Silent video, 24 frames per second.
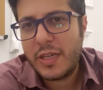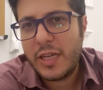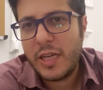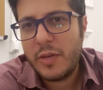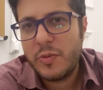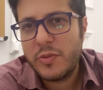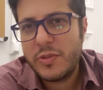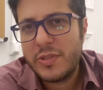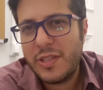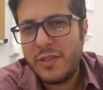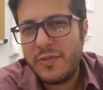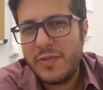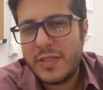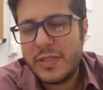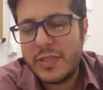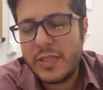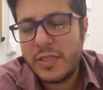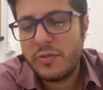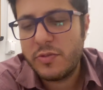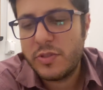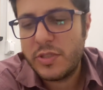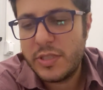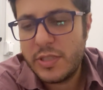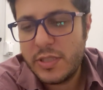acabam se
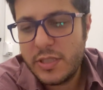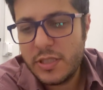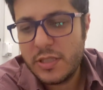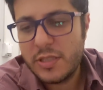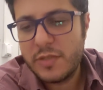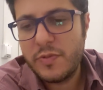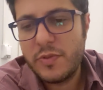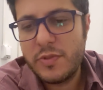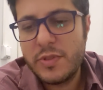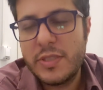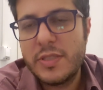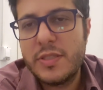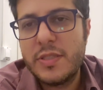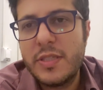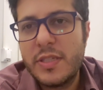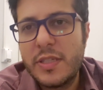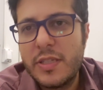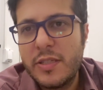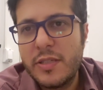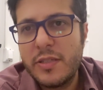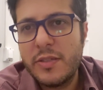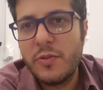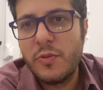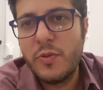afastando disso, vão dizer
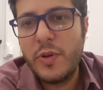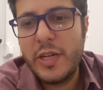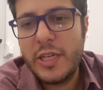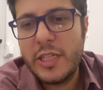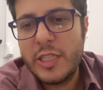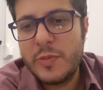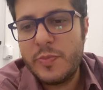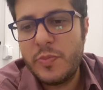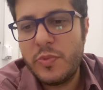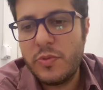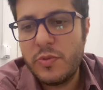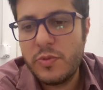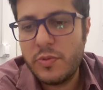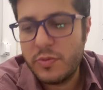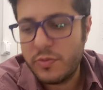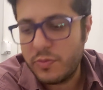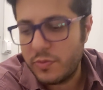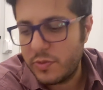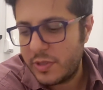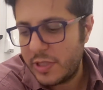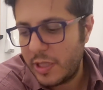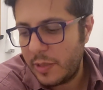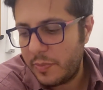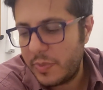que o Édipo
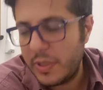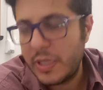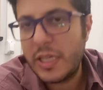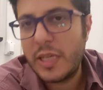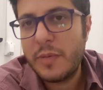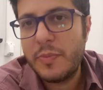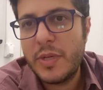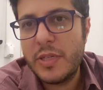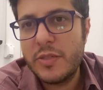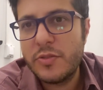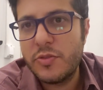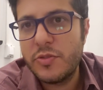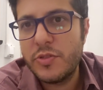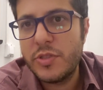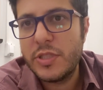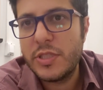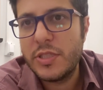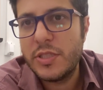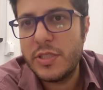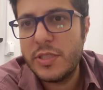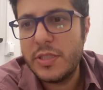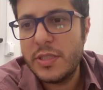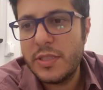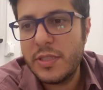não se aplica mais hoje
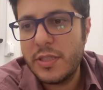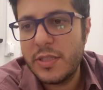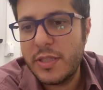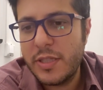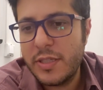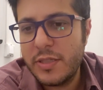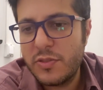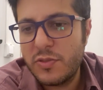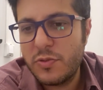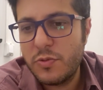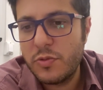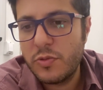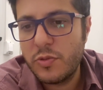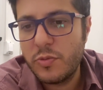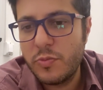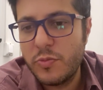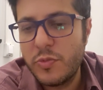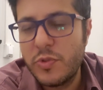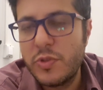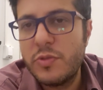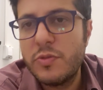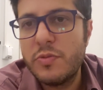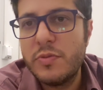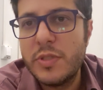em dia, né? Escuto
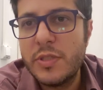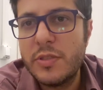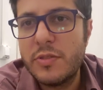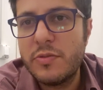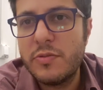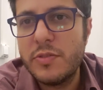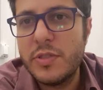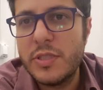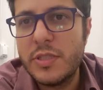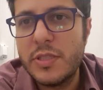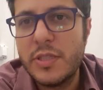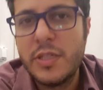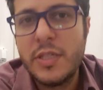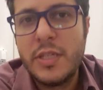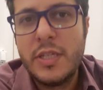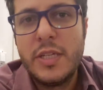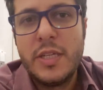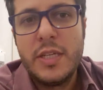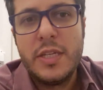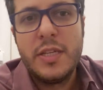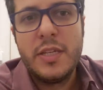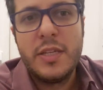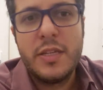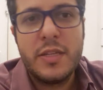muito isso de
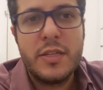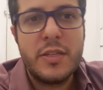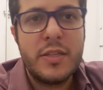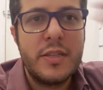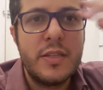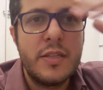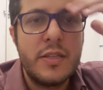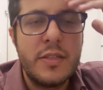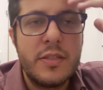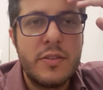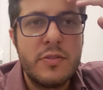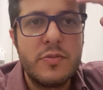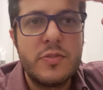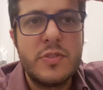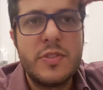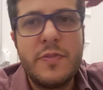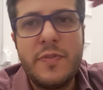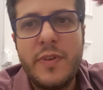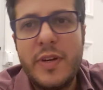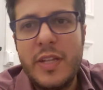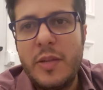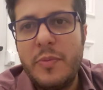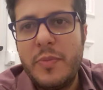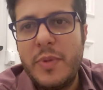que não se
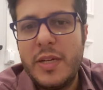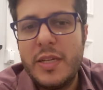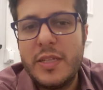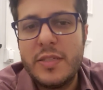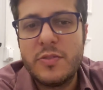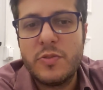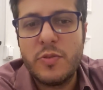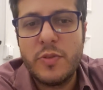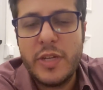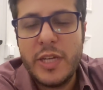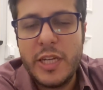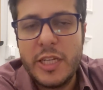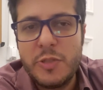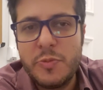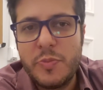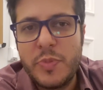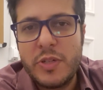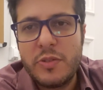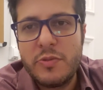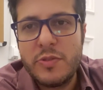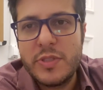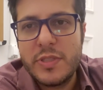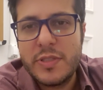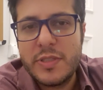fala mais do Édipo,
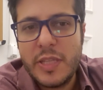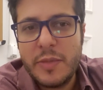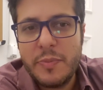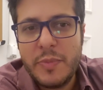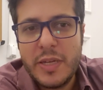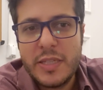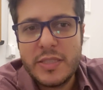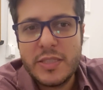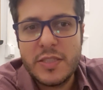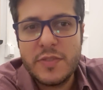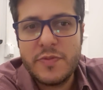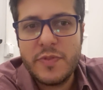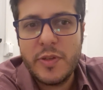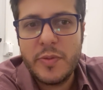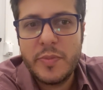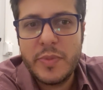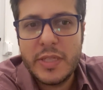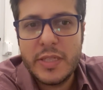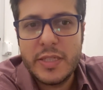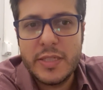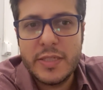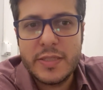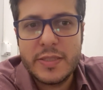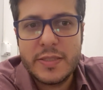porque não existem mais as
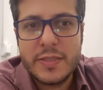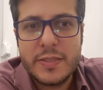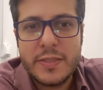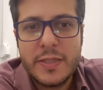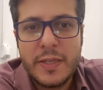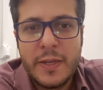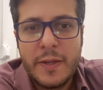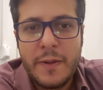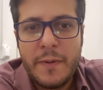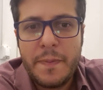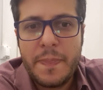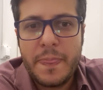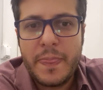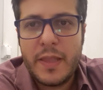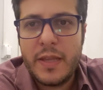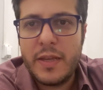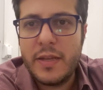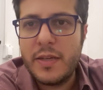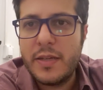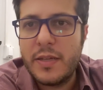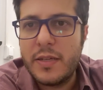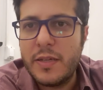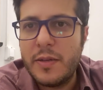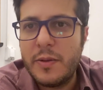famílias
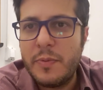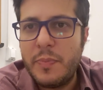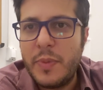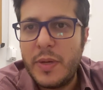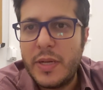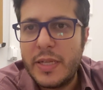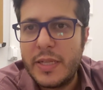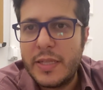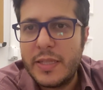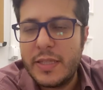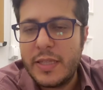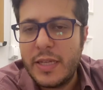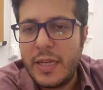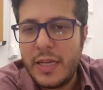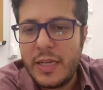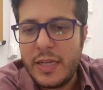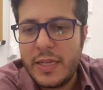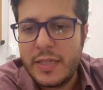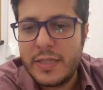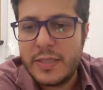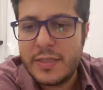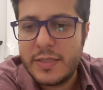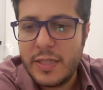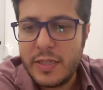ah,
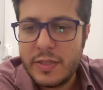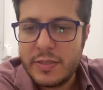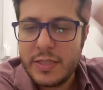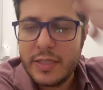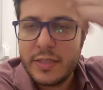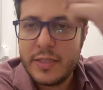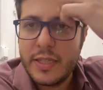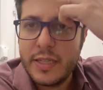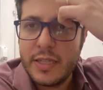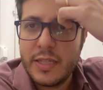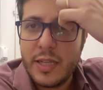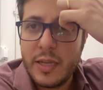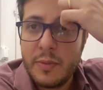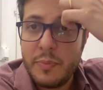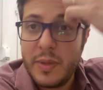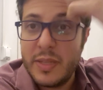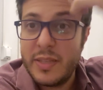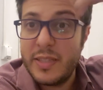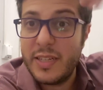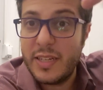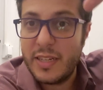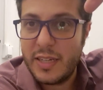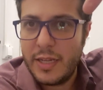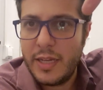parentais, né, que você tem lá
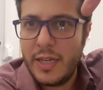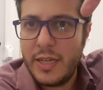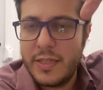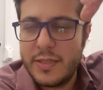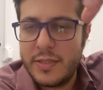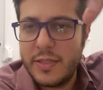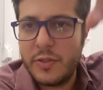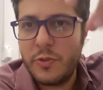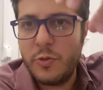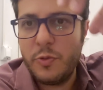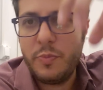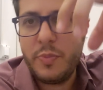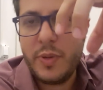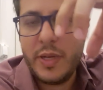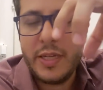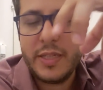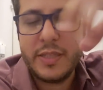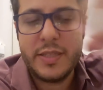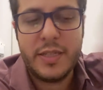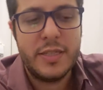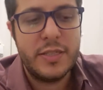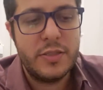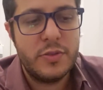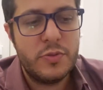patriarcais, né, que o pai
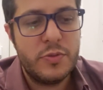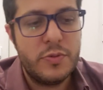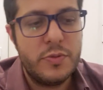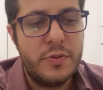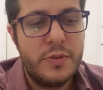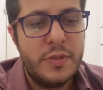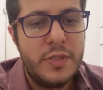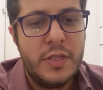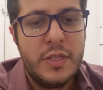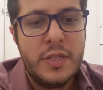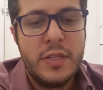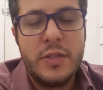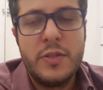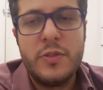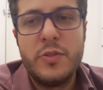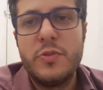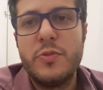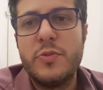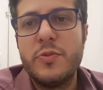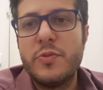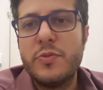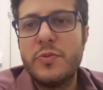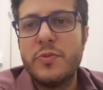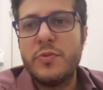está ali no,
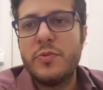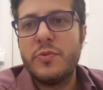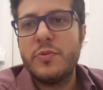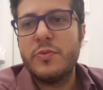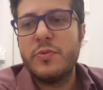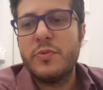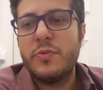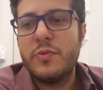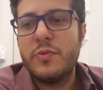no,